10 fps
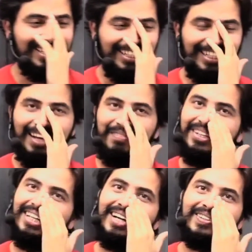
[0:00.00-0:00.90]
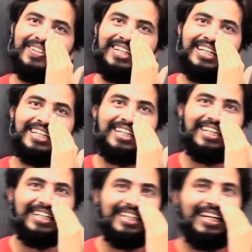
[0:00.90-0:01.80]
हाँ मेरी आंखों का रंग
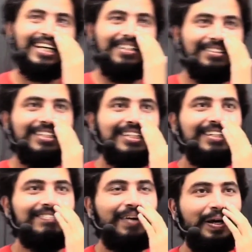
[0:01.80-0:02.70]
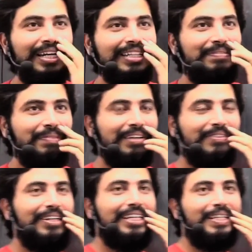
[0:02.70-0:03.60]
नहीं रहा है। पागल है
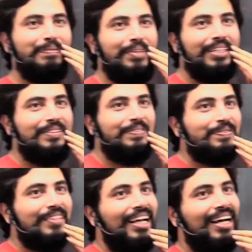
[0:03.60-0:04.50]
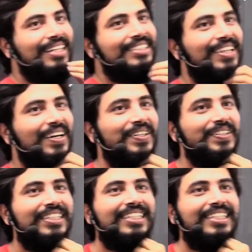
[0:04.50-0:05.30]
बिल्कुल एक नंबर हाँ चलो